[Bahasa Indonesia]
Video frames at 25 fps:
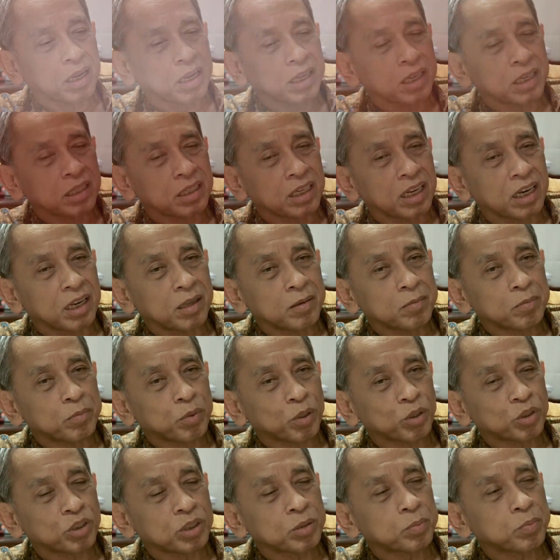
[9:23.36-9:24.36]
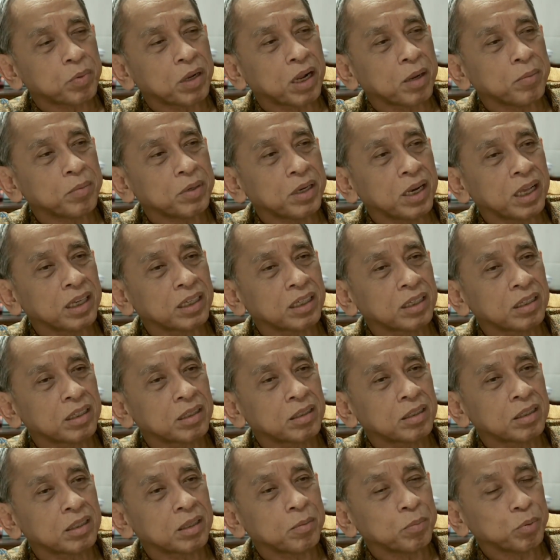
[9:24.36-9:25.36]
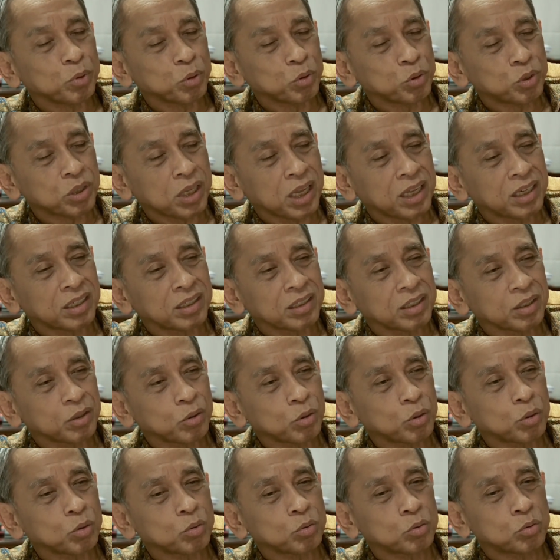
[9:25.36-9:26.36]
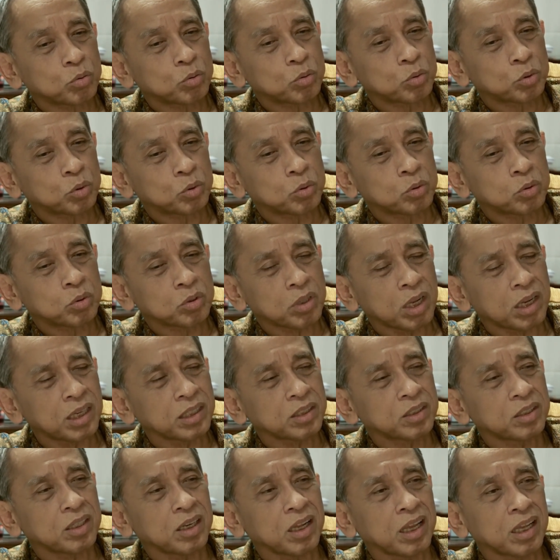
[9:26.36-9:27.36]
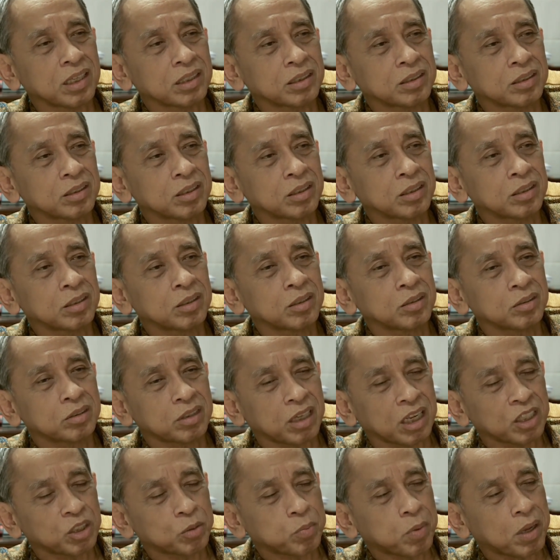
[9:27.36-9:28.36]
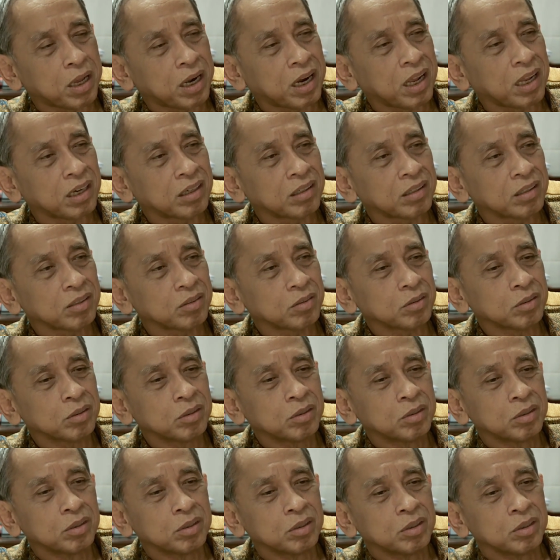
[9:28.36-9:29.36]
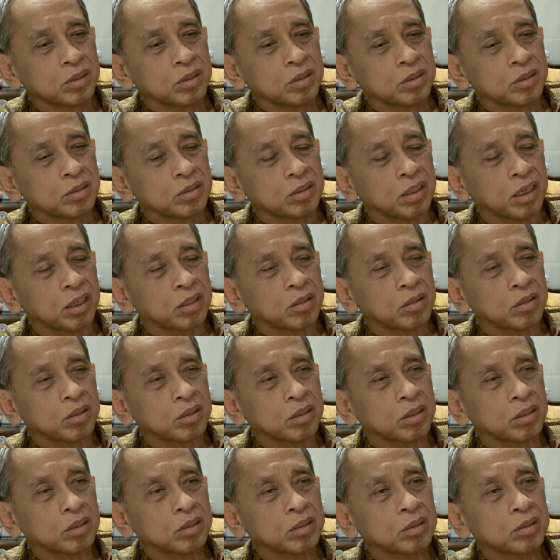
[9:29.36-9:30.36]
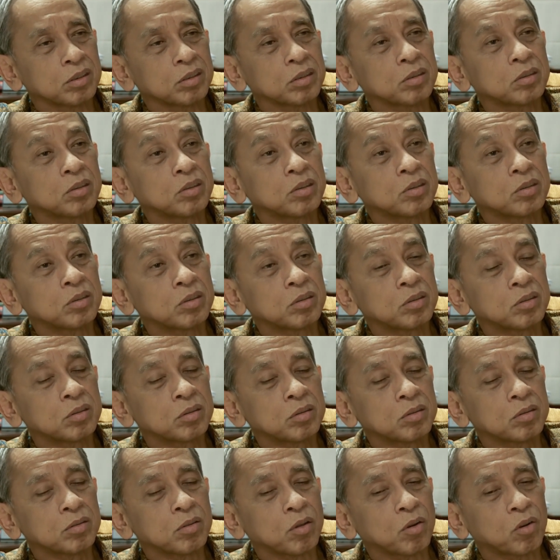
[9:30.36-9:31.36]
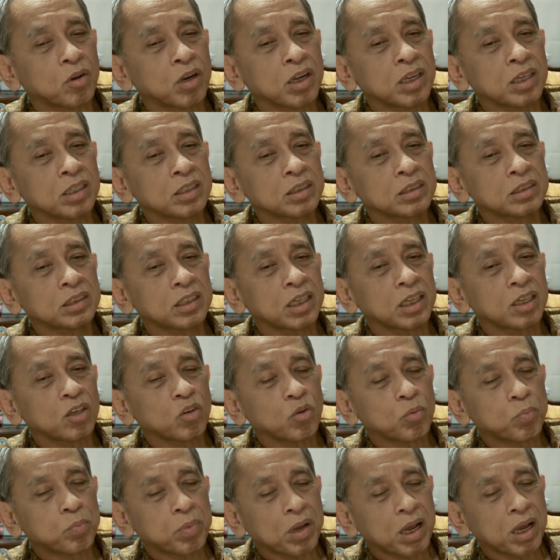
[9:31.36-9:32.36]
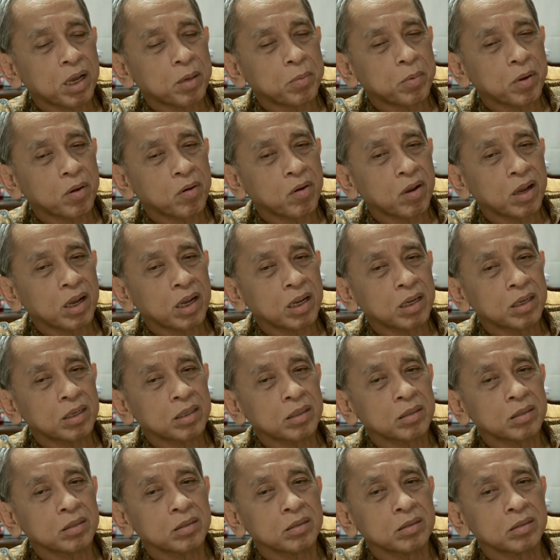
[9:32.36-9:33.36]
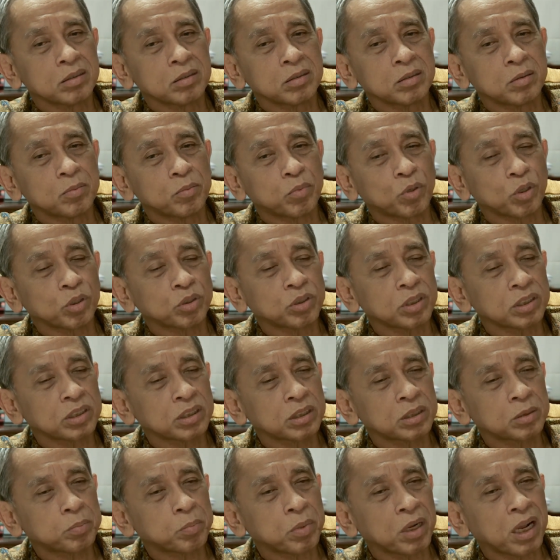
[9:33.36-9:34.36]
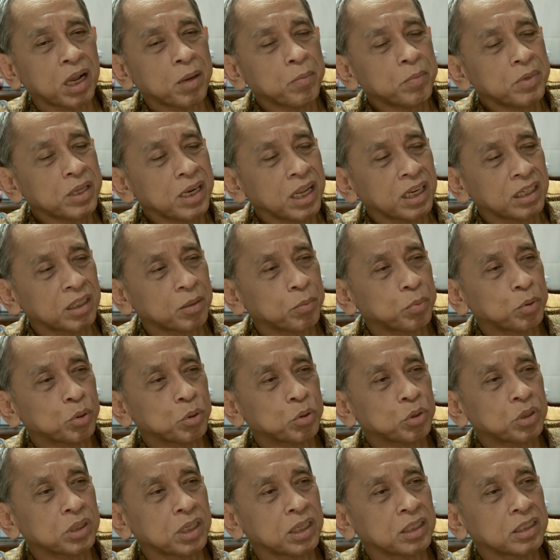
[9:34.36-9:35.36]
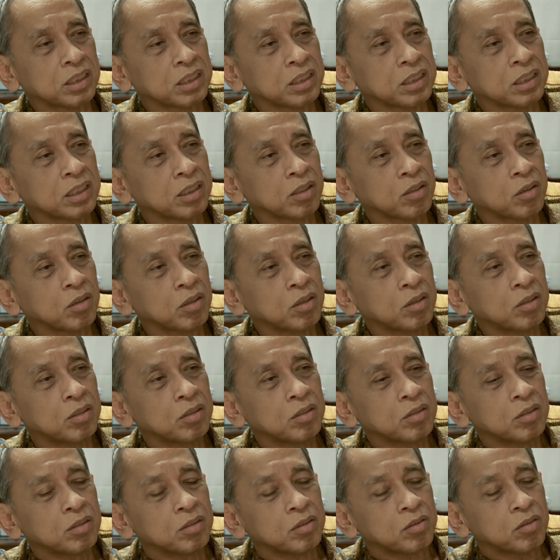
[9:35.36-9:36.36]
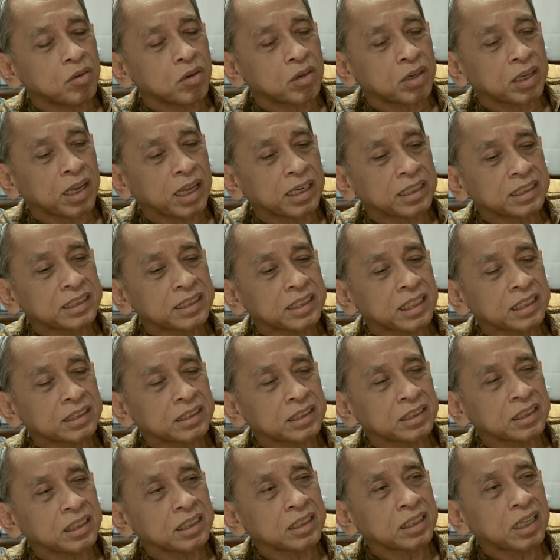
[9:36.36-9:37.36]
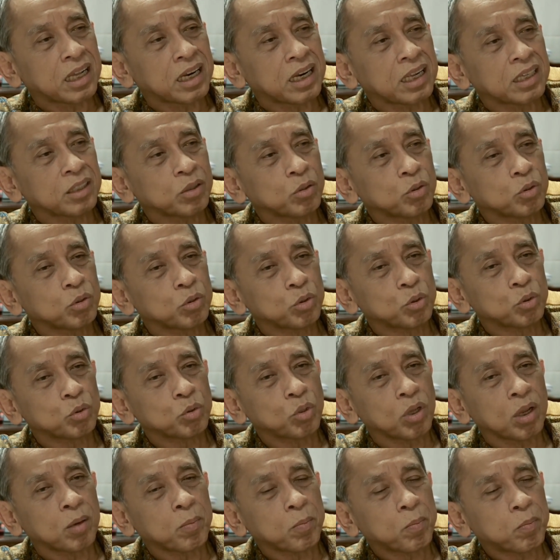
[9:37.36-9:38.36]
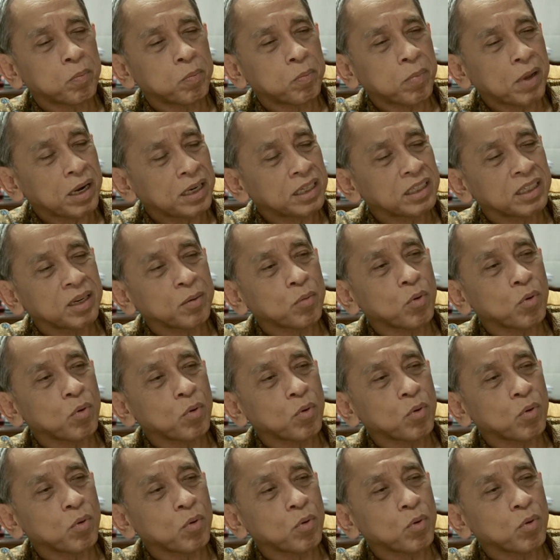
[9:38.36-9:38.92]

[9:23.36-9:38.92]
gaya dalam proses pengambilan keputusan itu sangat jelas ya, transparan dan uh, orang sering lupa bahwa proses pengambilan keputusan di organisasi tentara itu justru yang paling